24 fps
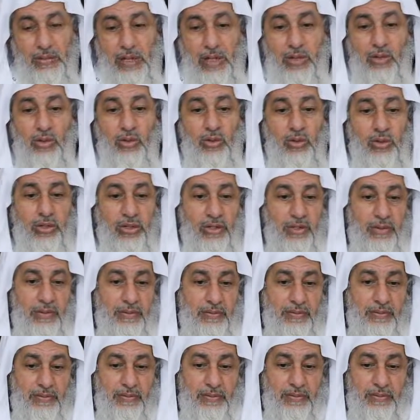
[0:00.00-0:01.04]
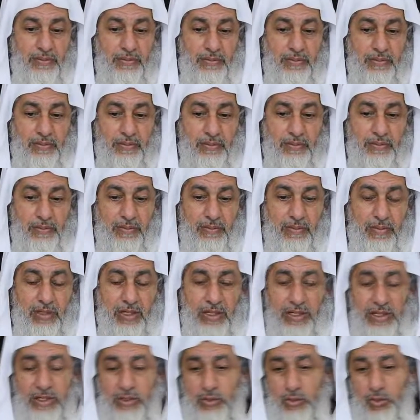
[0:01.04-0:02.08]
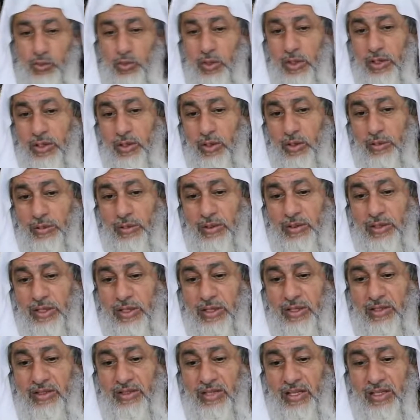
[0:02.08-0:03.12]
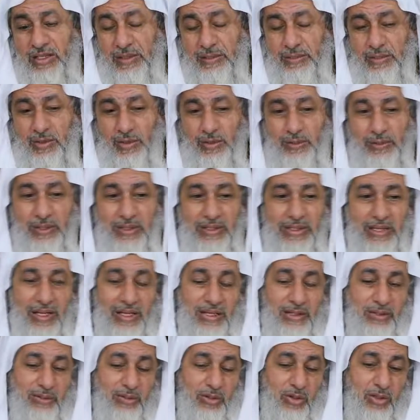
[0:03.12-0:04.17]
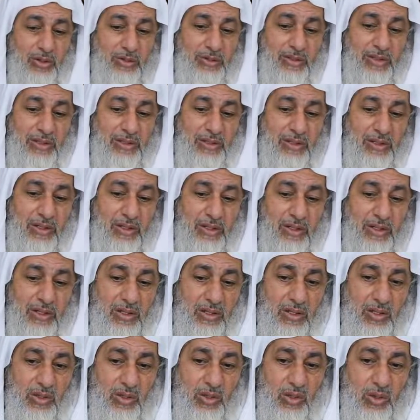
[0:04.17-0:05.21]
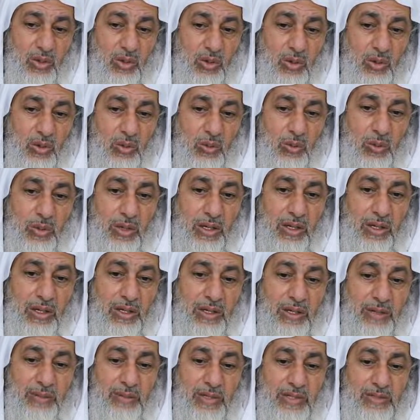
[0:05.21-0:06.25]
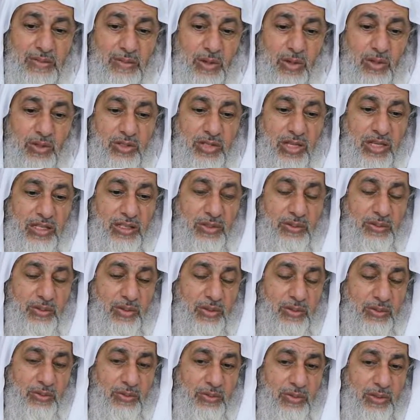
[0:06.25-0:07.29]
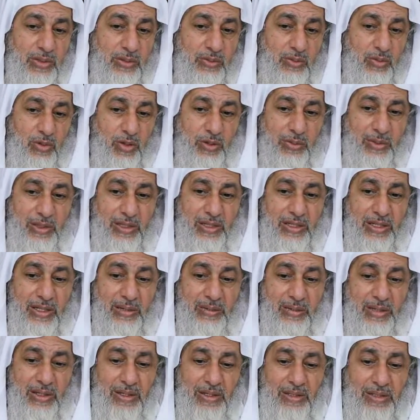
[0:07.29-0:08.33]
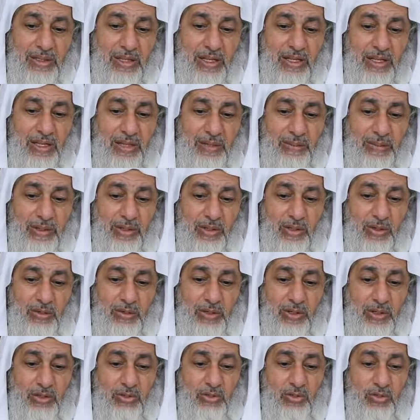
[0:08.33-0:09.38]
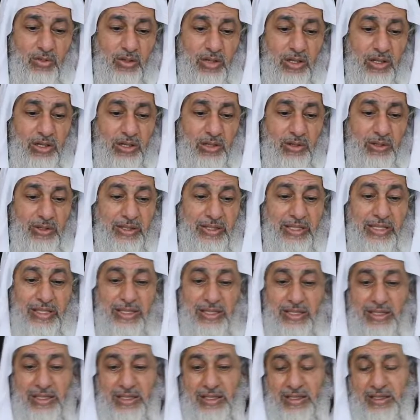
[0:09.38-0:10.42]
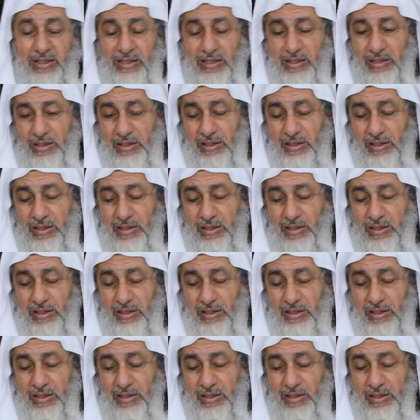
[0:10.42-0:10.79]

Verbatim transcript: معلول علته أنه من طريق سعد بن عبيدة عن ابن عمر ولم يسمعه سعد بن من ابن عمر إنما دخل بينهما رجل قال له الكندي